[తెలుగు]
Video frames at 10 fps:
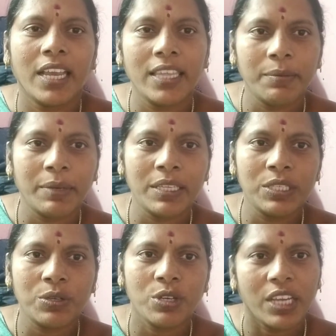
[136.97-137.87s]
ఏది
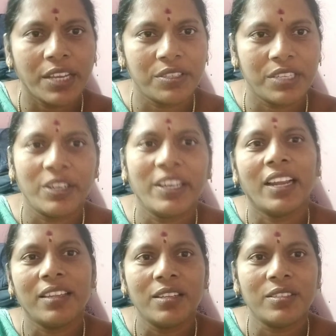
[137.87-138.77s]
మంచో ఏది చెడో
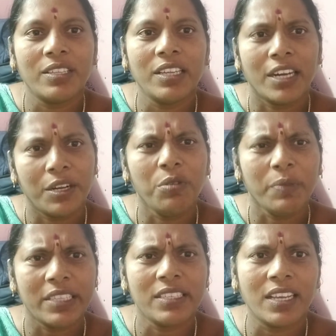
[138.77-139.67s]
ఎలా తెలుస్తుంది రెండు
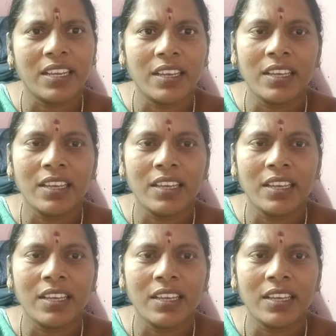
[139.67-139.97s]
మంచే